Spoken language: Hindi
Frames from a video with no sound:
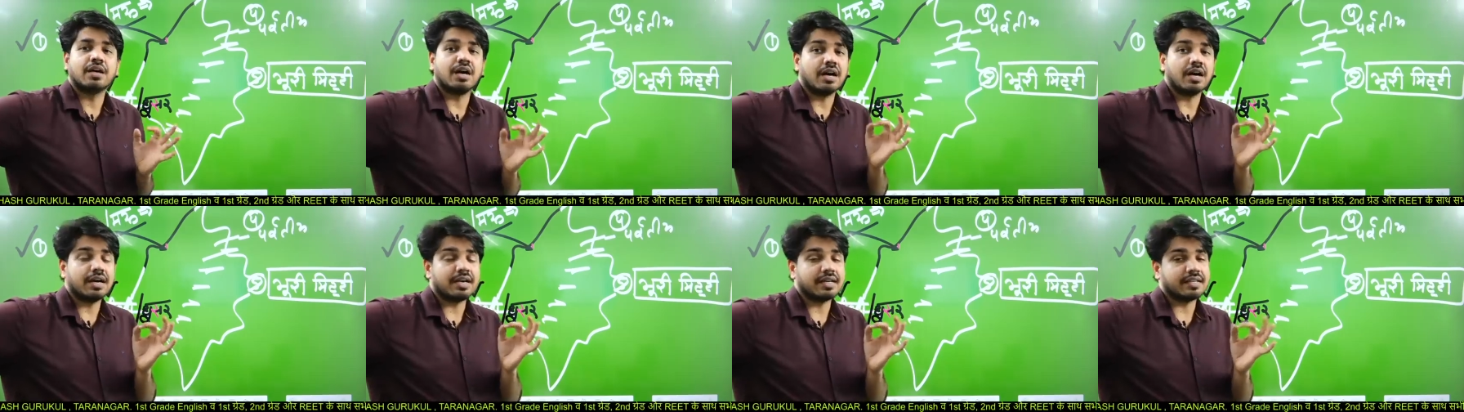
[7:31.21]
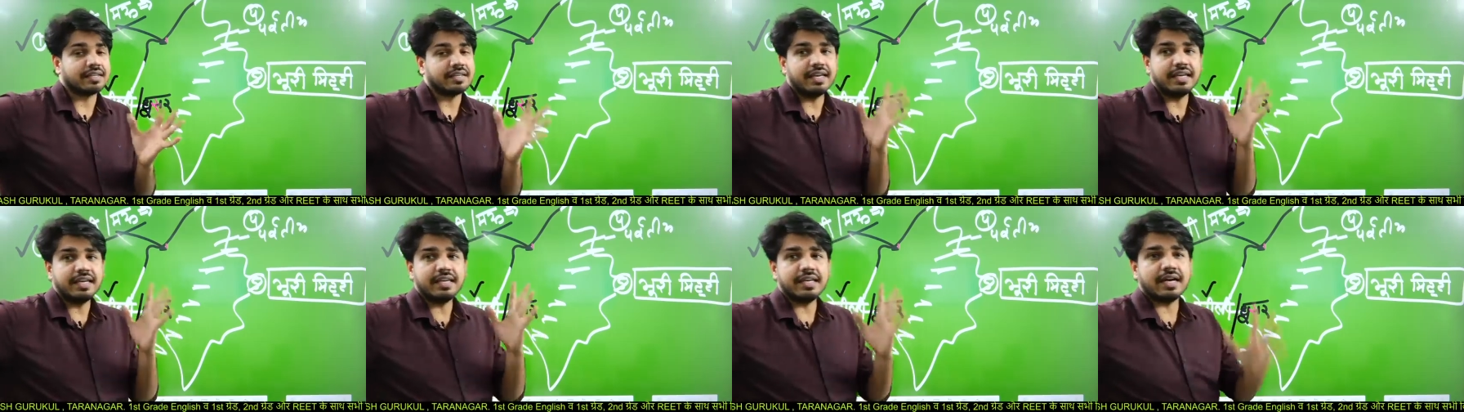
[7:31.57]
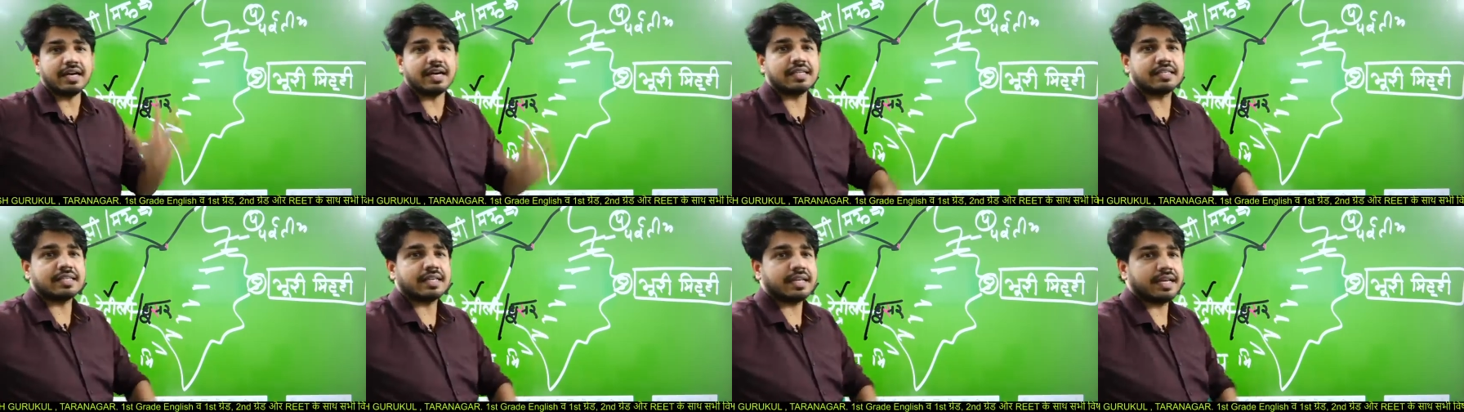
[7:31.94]
अगर नहीं
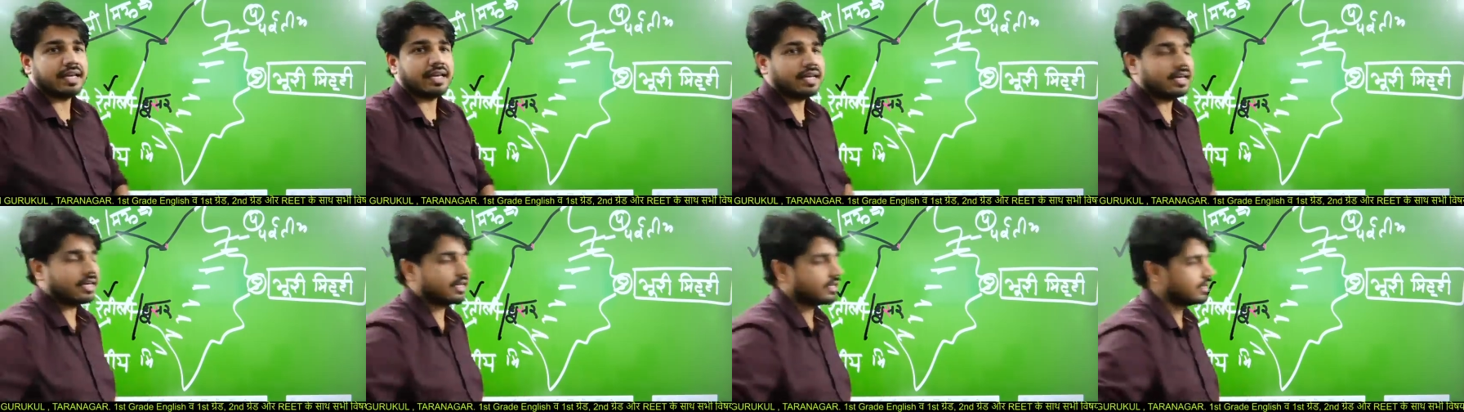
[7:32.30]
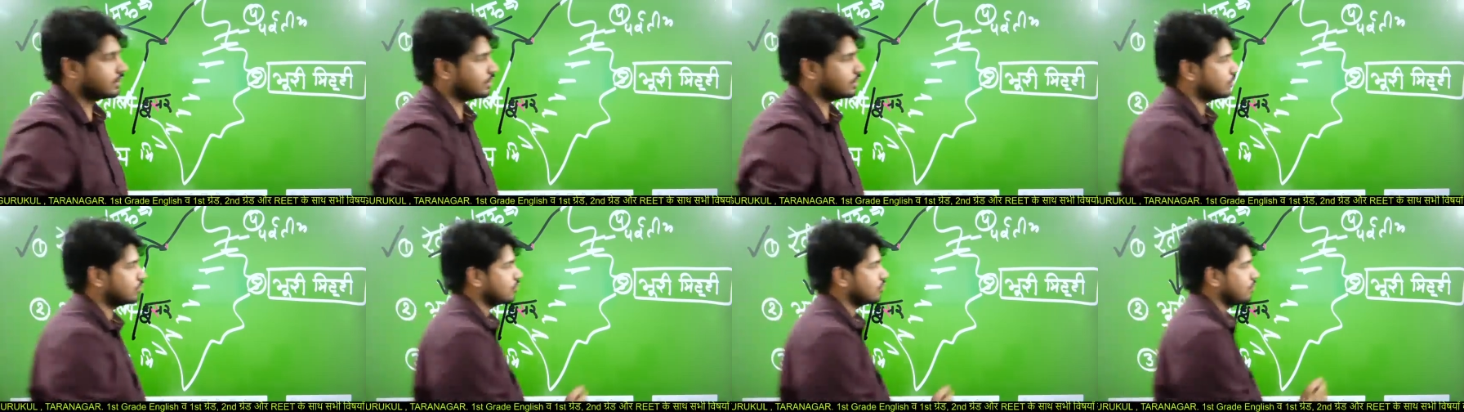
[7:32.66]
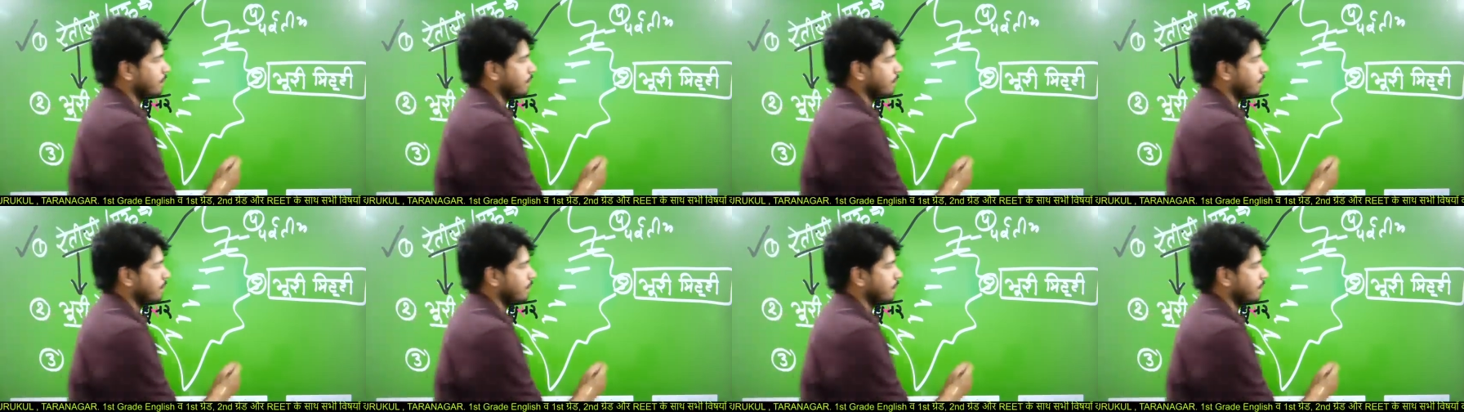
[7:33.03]
याद रहे तो